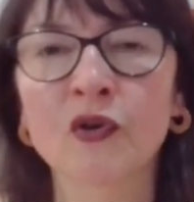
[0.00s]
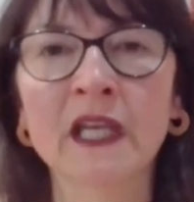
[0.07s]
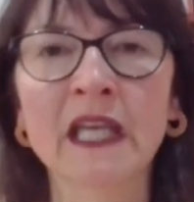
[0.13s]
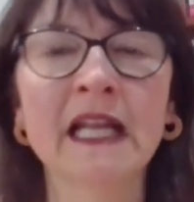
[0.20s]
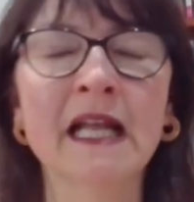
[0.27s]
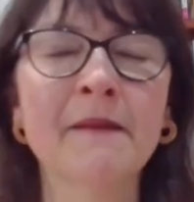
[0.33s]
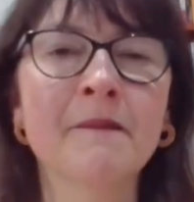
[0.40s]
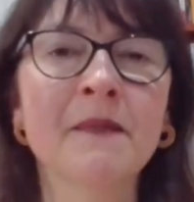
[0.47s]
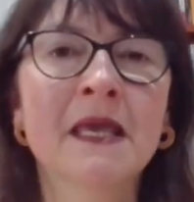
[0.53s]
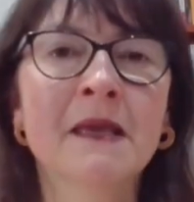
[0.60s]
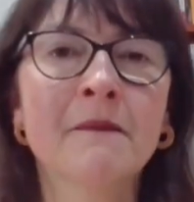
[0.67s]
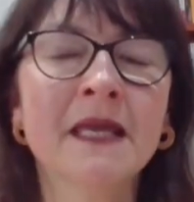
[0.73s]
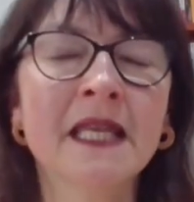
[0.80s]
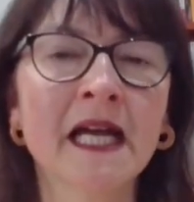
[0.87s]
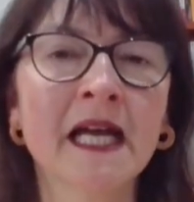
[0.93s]
quieran
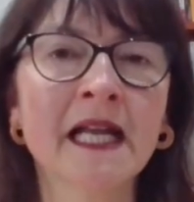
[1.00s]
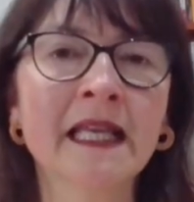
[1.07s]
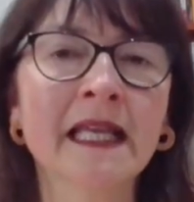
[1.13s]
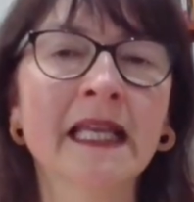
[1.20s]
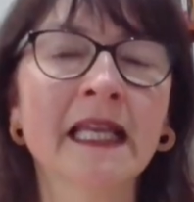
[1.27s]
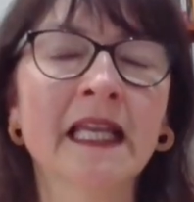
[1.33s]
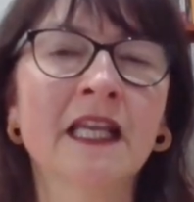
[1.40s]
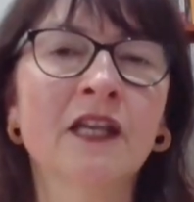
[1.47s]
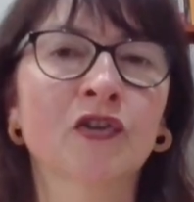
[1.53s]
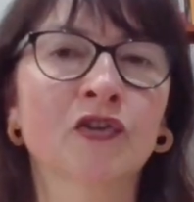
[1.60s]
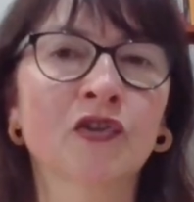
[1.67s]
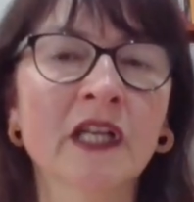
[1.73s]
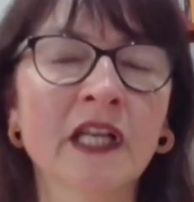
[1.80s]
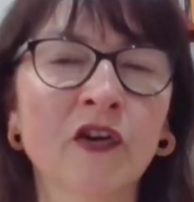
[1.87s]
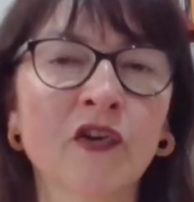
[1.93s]
mirar, eh, y yo
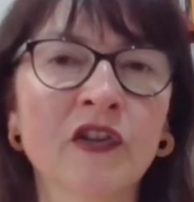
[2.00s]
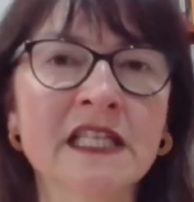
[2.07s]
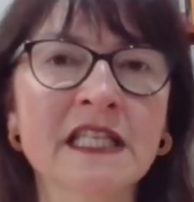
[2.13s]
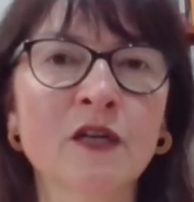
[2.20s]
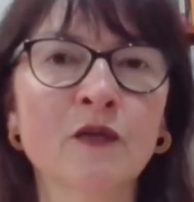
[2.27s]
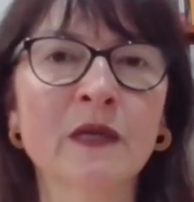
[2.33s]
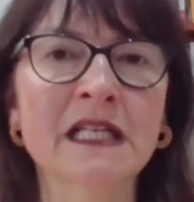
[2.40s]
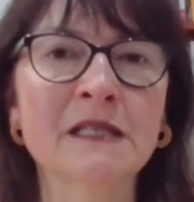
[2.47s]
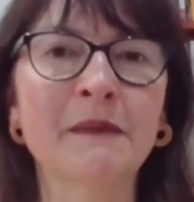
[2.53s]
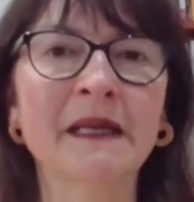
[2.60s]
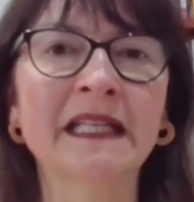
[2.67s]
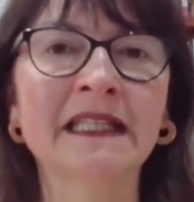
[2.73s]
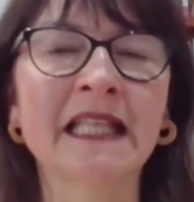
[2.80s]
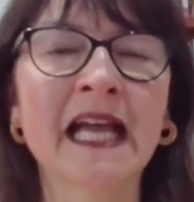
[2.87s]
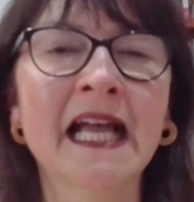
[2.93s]
estoy lejos de ser una
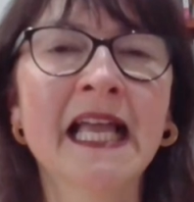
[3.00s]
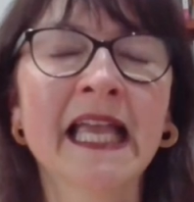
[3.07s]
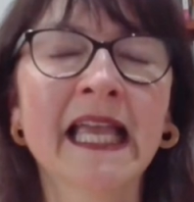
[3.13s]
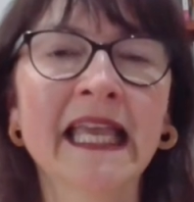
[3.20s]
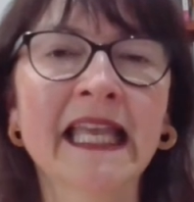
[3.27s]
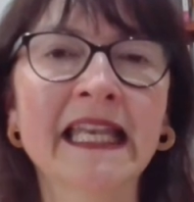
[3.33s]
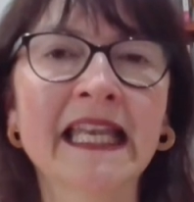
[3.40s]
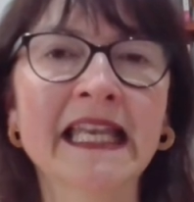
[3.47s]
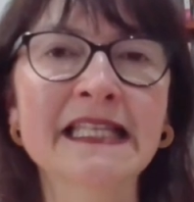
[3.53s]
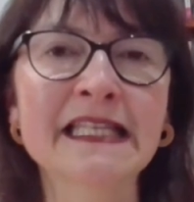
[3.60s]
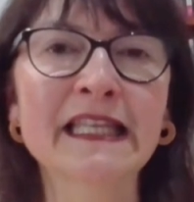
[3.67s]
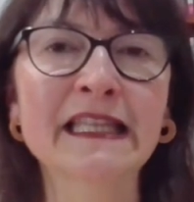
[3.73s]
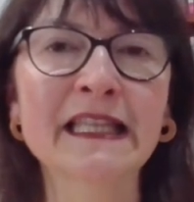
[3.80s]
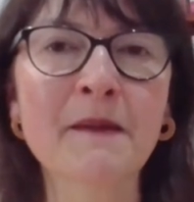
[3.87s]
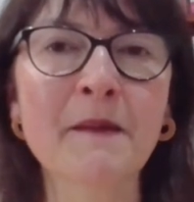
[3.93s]
experta en,
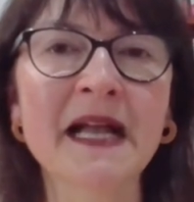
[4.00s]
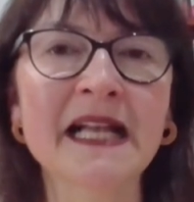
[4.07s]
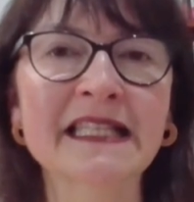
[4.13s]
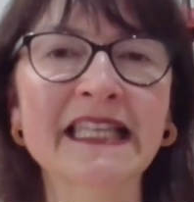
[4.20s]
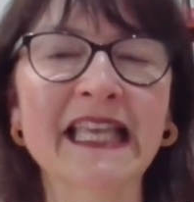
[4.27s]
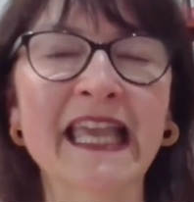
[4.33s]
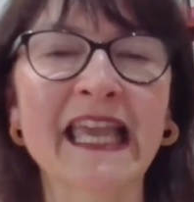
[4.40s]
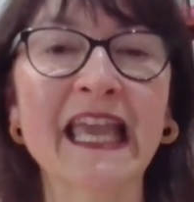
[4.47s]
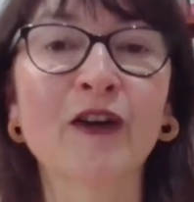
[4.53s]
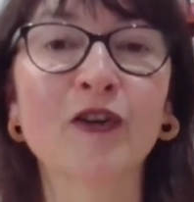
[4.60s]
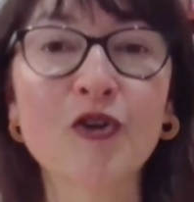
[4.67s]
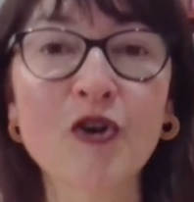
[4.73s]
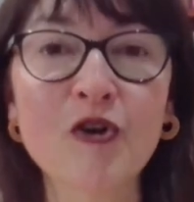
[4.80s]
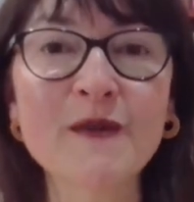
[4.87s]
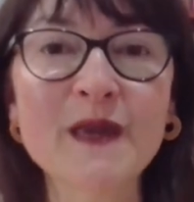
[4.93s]
sistemas eh,
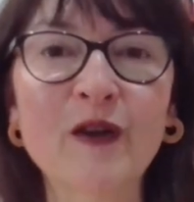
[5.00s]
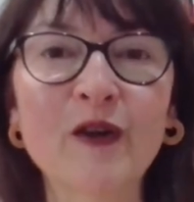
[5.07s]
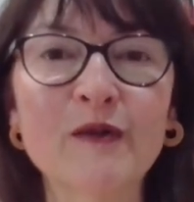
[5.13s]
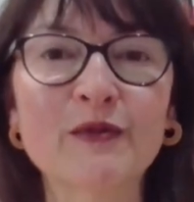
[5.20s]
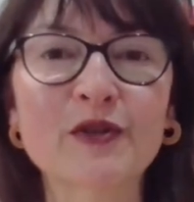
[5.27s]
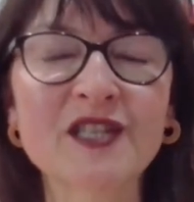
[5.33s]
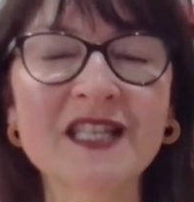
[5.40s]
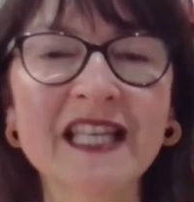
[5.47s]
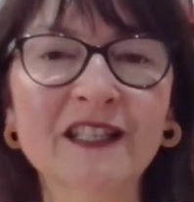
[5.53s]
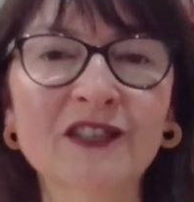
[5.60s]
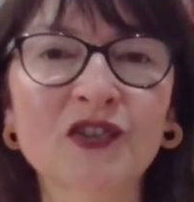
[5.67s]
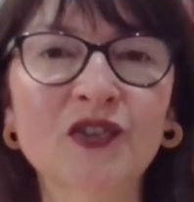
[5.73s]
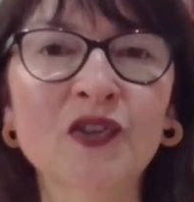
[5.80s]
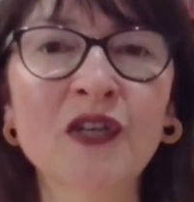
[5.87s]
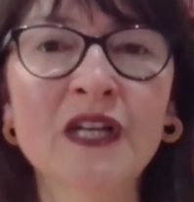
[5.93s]
económicos, por
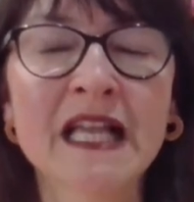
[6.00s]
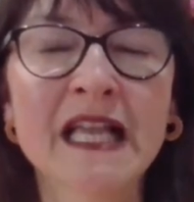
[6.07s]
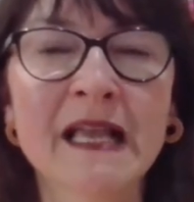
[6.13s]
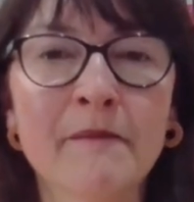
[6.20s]
cierto,